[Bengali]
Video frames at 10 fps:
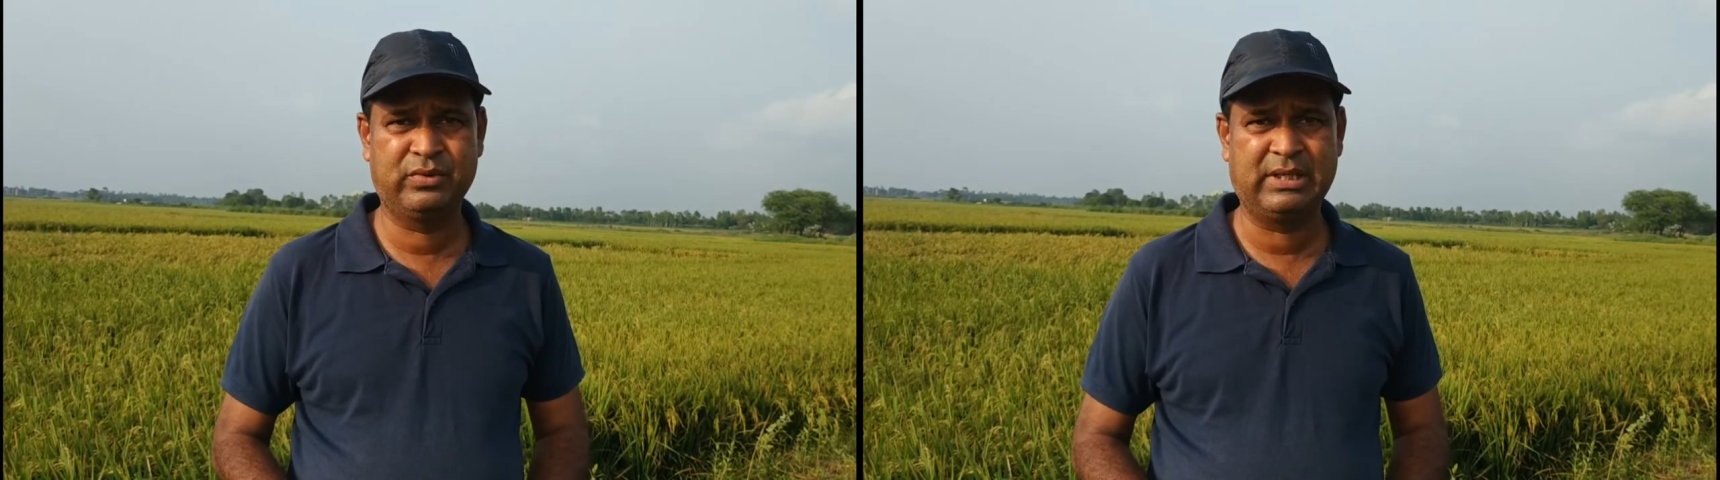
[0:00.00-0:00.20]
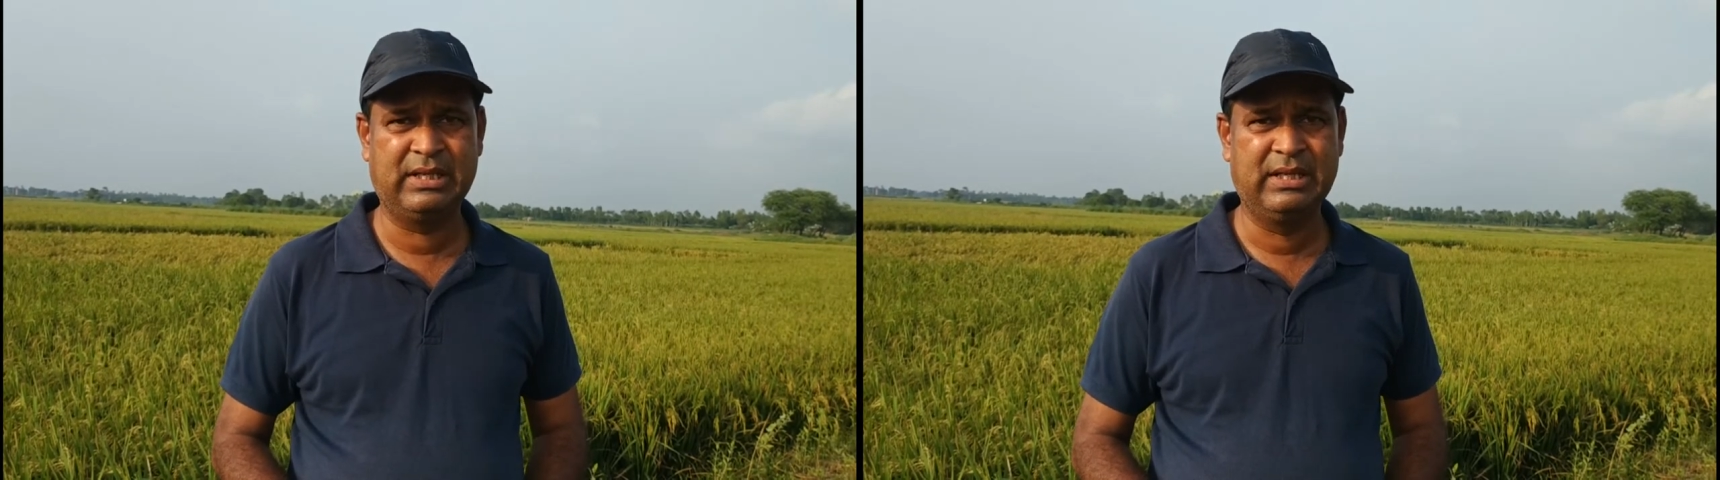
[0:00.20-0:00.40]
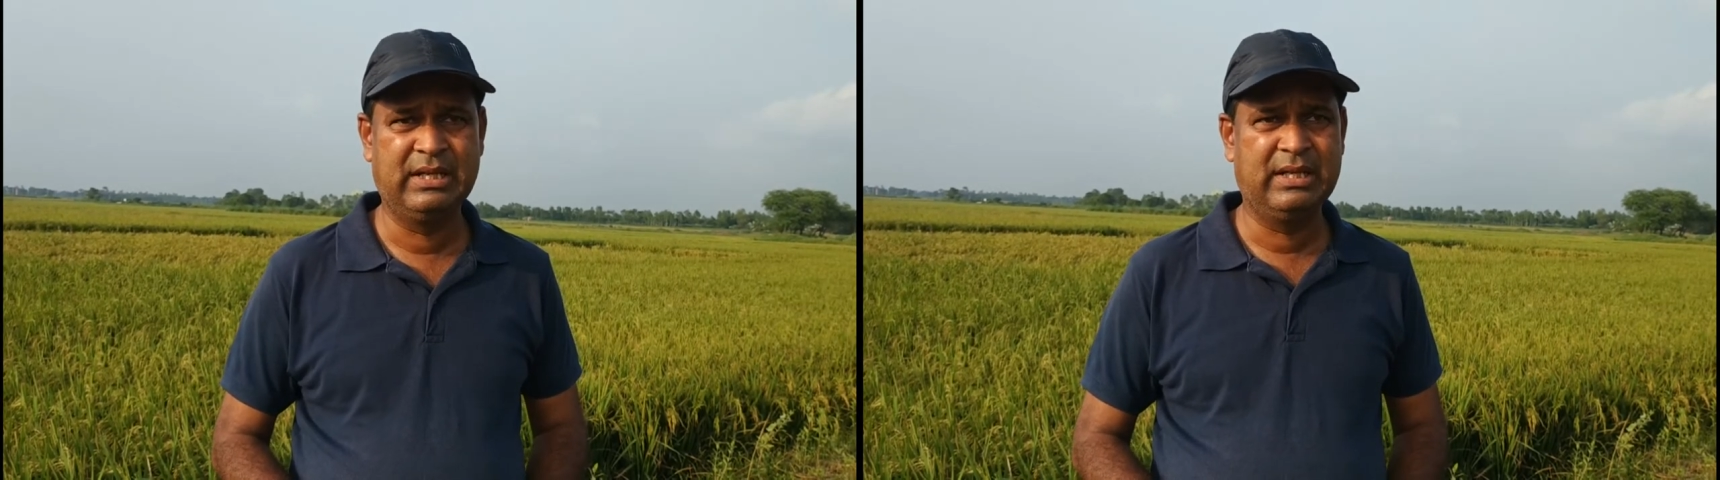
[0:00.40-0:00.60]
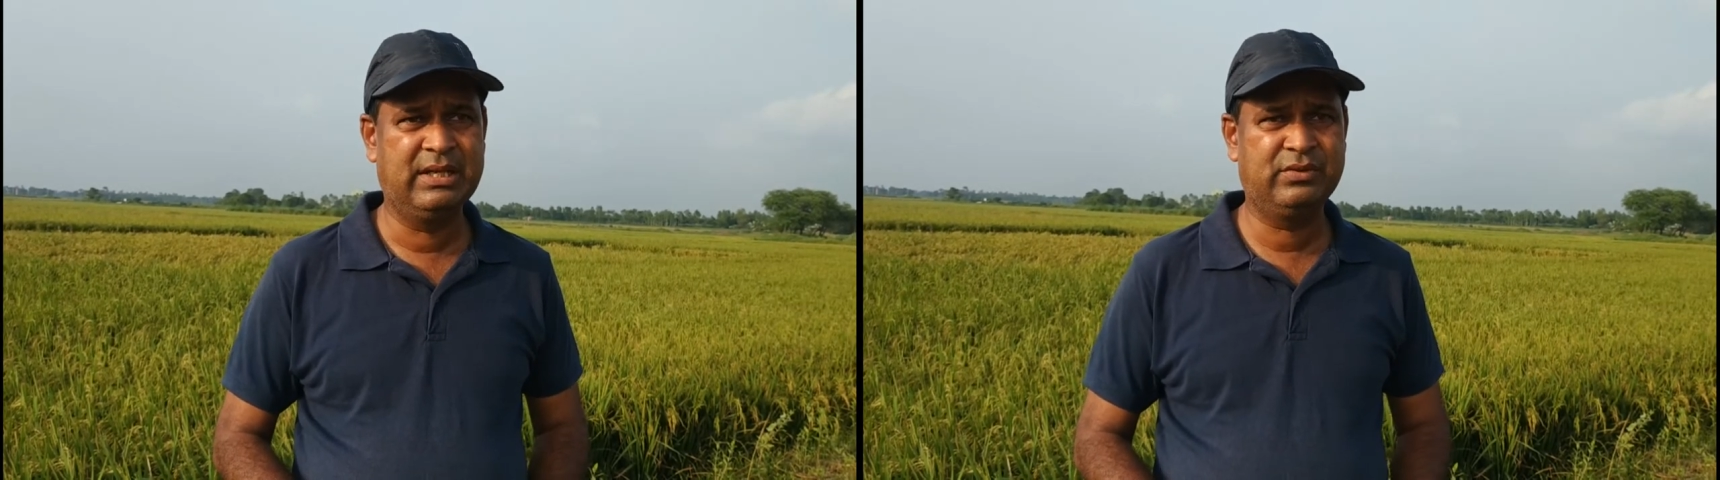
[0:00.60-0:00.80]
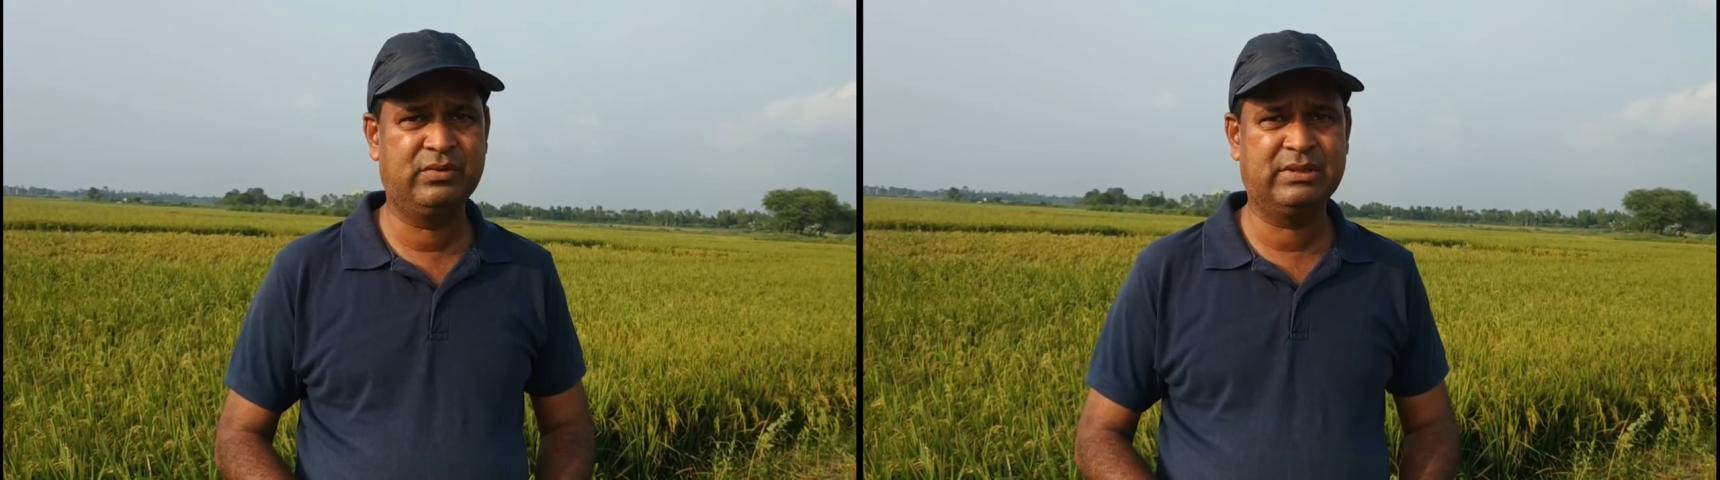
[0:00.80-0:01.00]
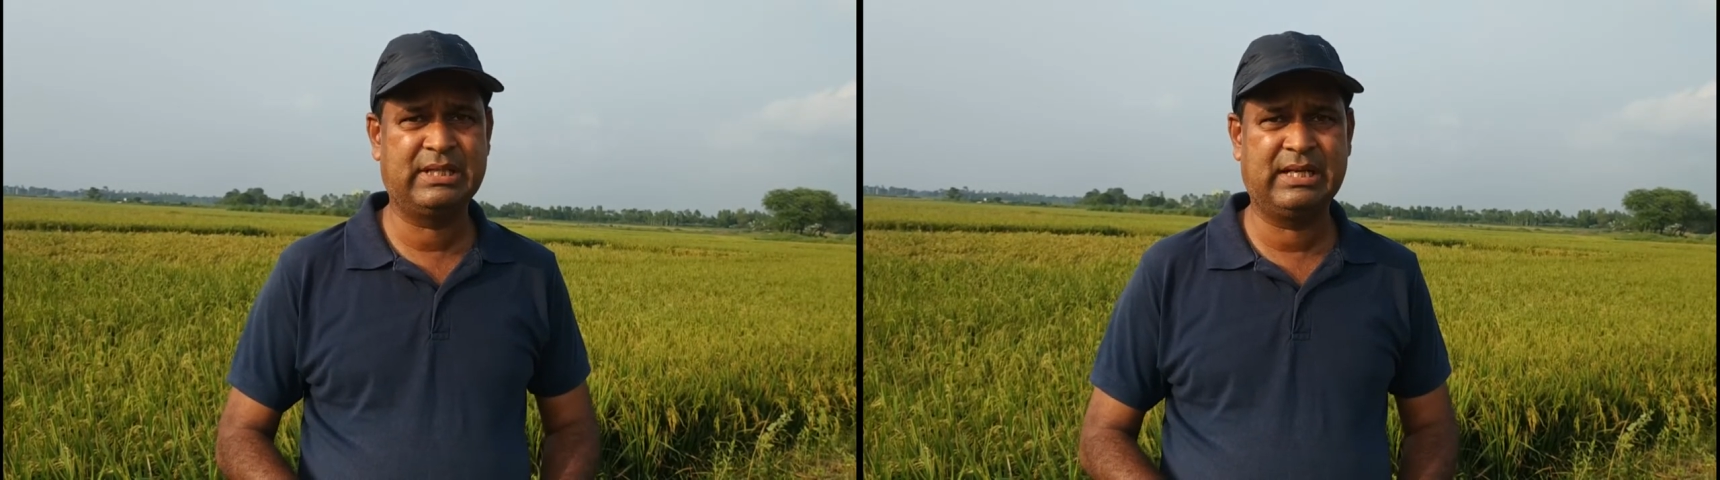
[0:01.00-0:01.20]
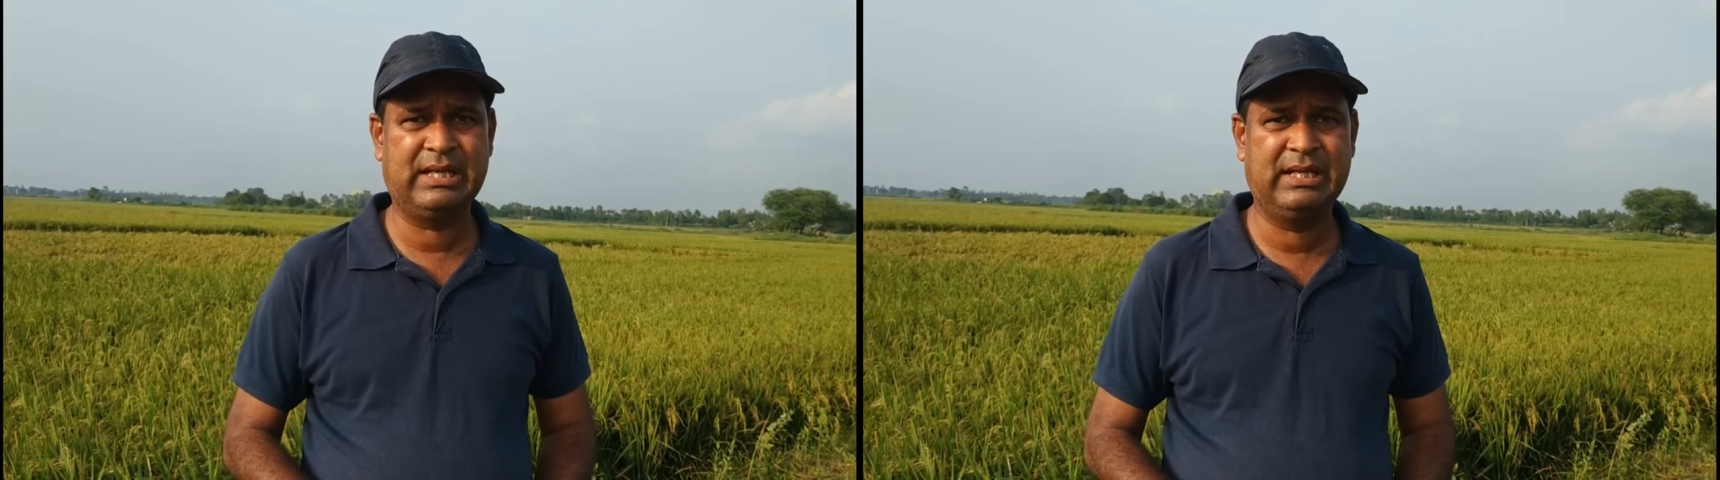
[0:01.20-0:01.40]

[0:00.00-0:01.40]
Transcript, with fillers: না এই তারা